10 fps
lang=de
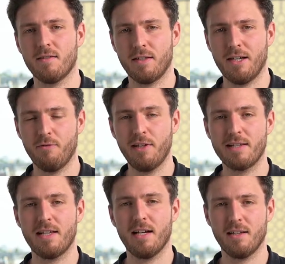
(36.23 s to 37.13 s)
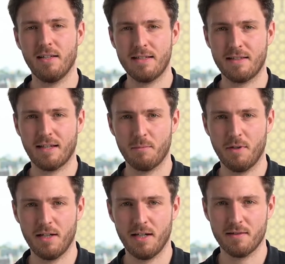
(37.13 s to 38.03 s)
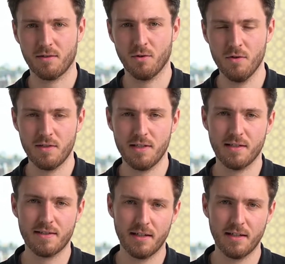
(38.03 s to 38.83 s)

Ja, viele sagen ja, jetzt kriegt man die Aktien günstig etc.